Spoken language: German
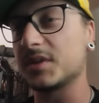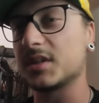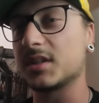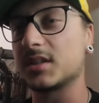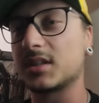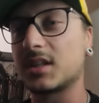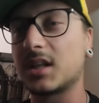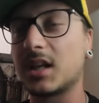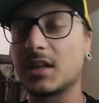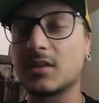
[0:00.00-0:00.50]
mir
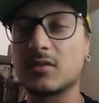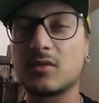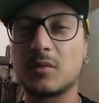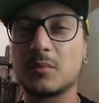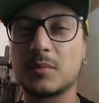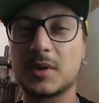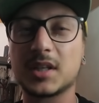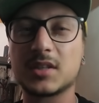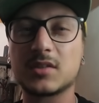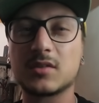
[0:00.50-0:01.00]
einen kleinen
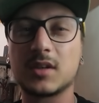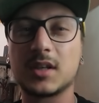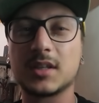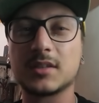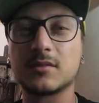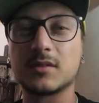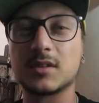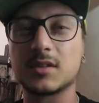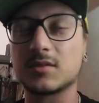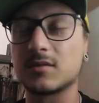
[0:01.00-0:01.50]
Kompressor
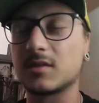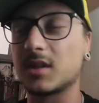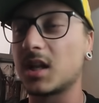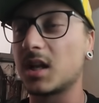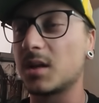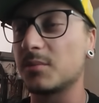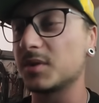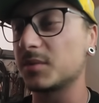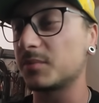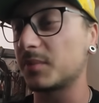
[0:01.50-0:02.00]
hat oder so, den
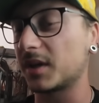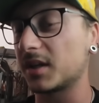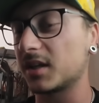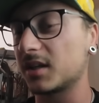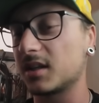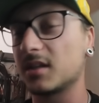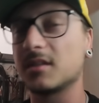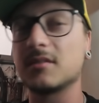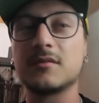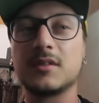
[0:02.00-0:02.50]
er mitbringen
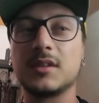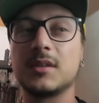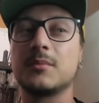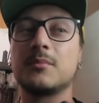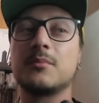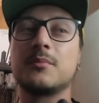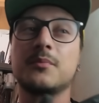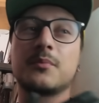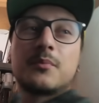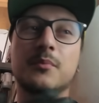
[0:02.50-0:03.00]
kann, weil
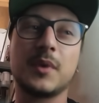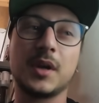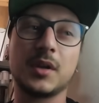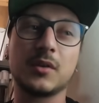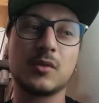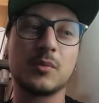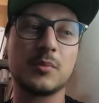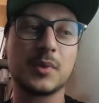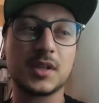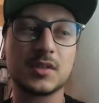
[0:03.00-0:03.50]
mein
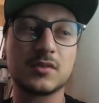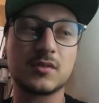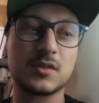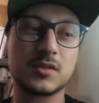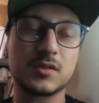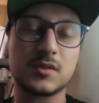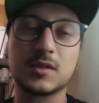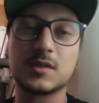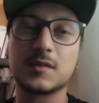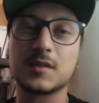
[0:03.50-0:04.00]
Kompressor
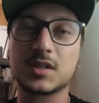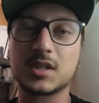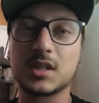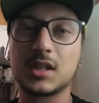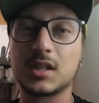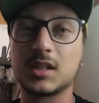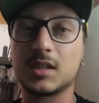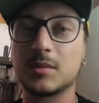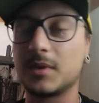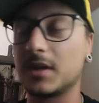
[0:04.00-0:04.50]
ist
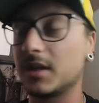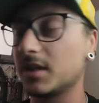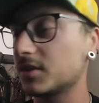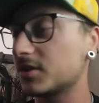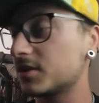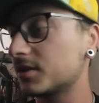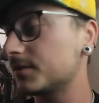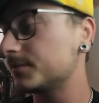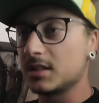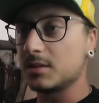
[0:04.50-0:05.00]
höchstwahrscheinlich im
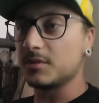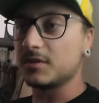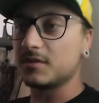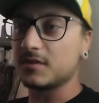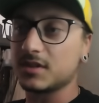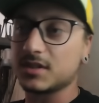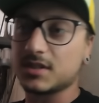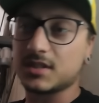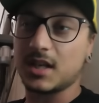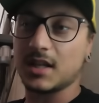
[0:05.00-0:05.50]
Arsch, damit
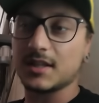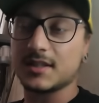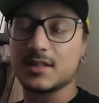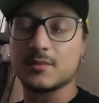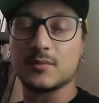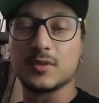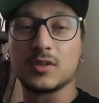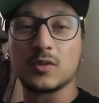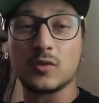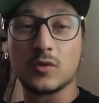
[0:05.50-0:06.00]
wir das Ganze
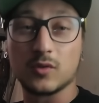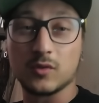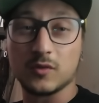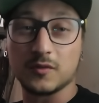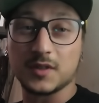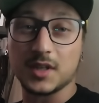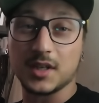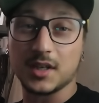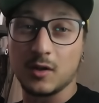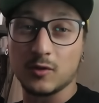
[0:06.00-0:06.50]
mit
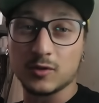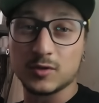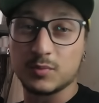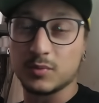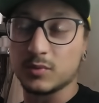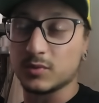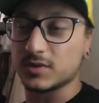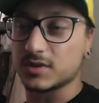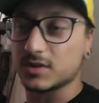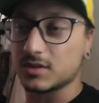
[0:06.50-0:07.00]
Druckluft halt
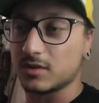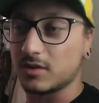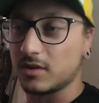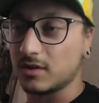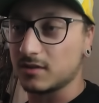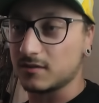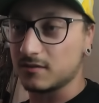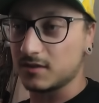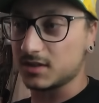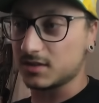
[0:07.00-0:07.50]
auspusten
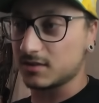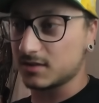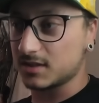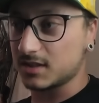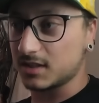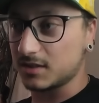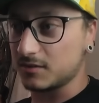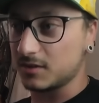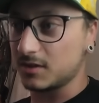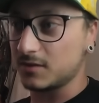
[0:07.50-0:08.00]
können, weil sonst
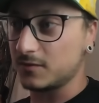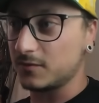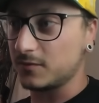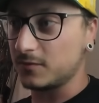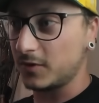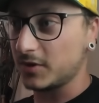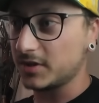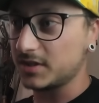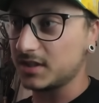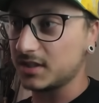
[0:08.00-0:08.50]
kriegen wir die
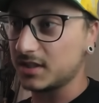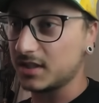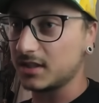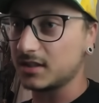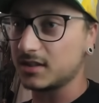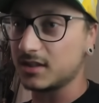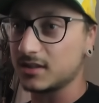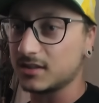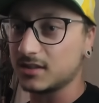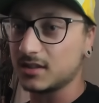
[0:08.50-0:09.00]

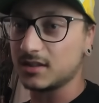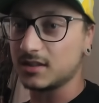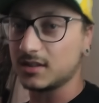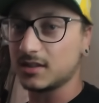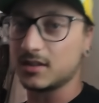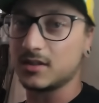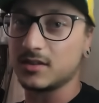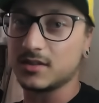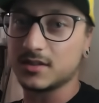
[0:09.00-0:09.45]
Feuchtigkeit halt da nicht